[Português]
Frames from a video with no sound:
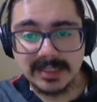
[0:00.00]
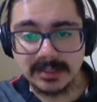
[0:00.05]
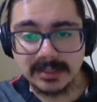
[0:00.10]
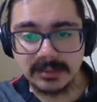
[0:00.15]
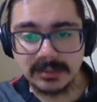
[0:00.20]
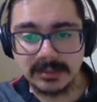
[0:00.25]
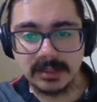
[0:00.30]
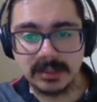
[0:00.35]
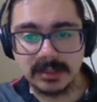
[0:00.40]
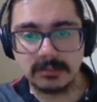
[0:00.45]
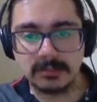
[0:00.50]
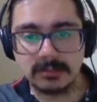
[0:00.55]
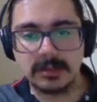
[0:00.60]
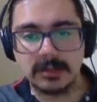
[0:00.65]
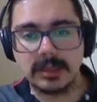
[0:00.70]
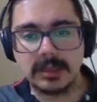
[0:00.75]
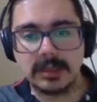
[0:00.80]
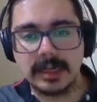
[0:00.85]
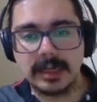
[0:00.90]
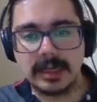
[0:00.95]
Então,
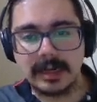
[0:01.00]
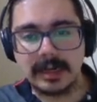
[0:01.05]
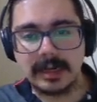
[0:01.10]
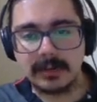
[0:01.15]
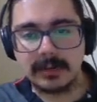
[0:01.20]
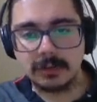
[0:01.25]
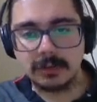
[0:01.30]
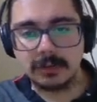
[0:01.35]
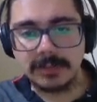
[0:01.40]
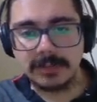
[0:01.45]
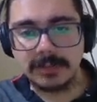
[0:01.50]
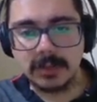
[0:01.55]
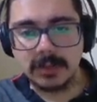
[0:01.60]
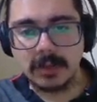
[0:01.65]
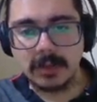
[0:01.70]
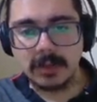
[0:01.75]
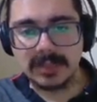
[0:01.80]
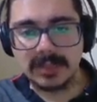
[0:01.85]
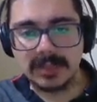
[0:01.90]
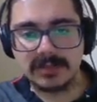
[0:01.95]
o domínio 4
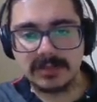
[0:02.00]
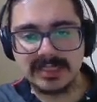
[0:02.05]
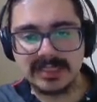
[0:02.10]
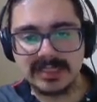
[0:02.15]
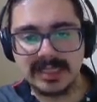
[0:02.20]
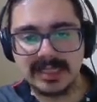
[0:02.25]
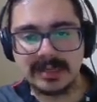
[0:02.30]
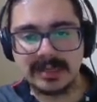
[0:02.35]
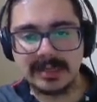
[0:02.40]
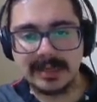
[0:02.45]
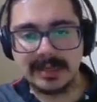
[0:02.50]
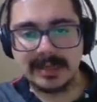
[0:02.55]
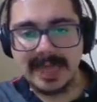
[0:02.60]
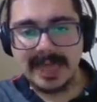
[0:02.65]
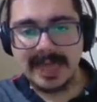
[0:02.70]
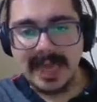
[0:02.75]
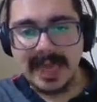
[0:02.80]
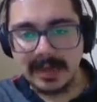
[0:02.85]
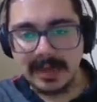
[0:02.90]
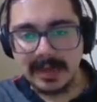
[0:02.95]
vai ser e
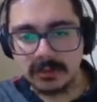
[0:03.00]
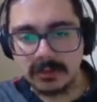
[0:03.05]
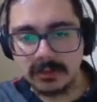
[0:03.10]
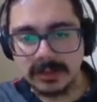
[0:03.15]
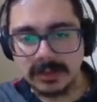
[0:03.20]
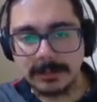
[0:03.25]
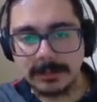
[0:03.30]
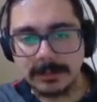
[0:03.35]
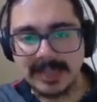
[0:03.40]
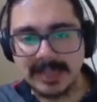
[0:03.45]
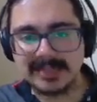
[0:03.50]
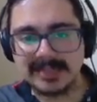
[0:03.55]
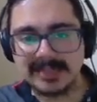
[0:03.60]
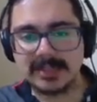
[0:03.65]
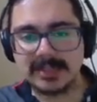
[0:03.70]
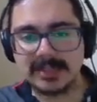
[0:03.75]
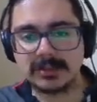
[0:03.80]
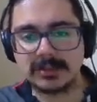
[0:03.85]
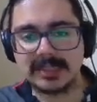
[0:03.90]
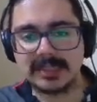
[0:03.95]
quando a parte
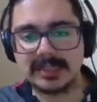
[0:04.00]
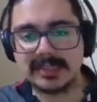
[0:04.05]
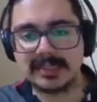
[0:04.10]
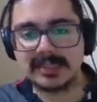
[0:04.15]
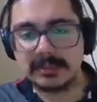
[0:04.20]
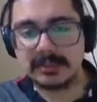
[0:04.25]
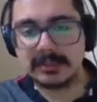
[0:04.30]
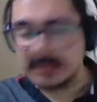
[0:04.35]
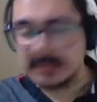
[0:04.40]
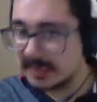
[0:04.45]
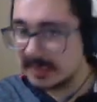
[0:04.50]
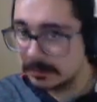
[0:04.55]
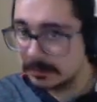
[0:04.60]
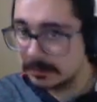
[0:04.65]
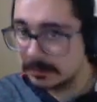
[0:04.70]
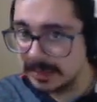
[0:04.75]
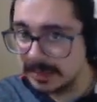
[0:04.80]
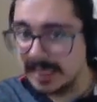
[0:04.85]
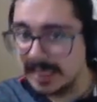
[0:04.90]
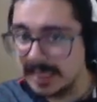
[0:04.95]
tracionada tem uma tração
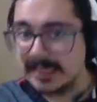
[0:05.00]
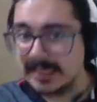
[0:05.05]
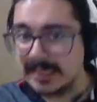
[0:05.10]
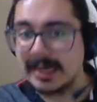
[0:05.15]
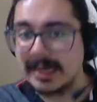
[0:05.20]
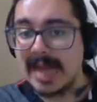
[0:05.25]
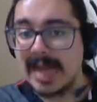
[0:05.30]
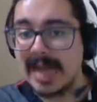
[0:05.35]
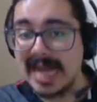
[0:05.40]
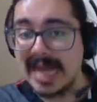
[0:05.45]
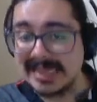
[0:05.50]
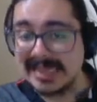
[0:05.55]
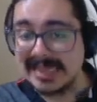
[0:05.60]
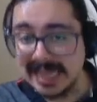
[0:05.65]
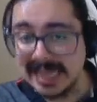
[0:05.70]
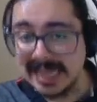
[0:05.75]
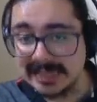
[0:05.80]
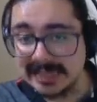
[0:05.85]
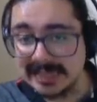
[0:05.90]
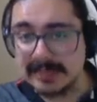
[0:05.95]
pequena, a
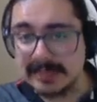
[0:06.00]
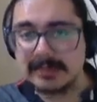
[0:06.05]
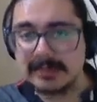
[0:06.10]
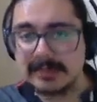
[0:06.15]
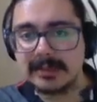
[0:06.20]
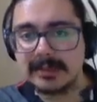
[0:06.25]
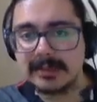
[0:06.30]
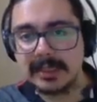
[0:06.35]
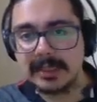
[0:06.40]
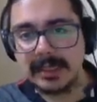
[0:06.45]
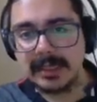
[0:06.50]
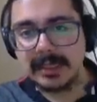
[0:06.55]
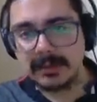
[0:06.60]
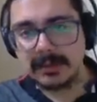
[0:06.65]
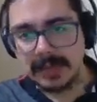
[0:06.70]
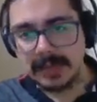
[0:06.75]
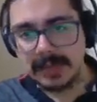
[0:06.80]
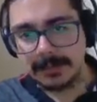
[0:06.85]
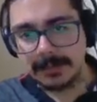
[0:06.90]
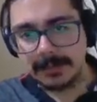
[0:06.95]
nada, e a
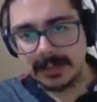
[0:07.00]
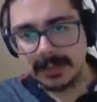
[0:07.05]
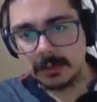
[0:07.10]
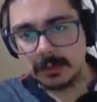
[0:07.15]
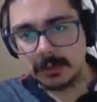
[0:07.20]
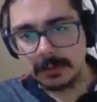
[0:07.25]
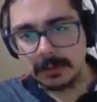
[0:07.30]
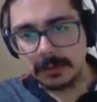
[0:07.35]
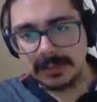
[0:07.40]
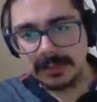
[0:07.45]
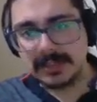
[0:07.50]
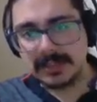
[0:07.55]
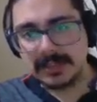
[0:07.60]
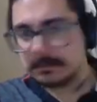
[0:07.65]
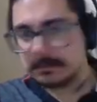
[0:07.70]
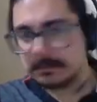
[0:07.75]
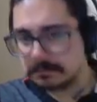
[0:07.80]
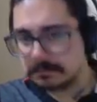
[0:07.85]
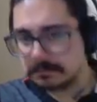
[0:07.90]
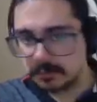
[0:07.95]
parte comprimida
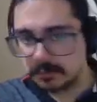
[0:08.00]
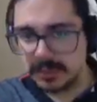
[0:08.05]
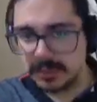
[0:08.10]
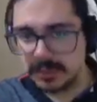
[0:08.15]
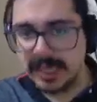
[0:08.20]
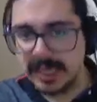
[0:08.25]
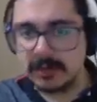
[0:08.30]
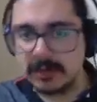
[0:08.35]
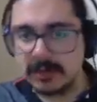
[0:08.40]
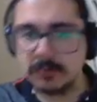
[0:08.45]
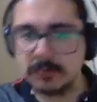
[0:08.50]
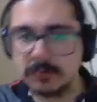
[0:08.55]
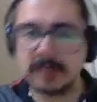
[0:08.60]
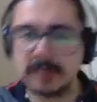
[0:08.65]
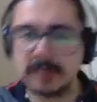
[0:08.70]
tem uma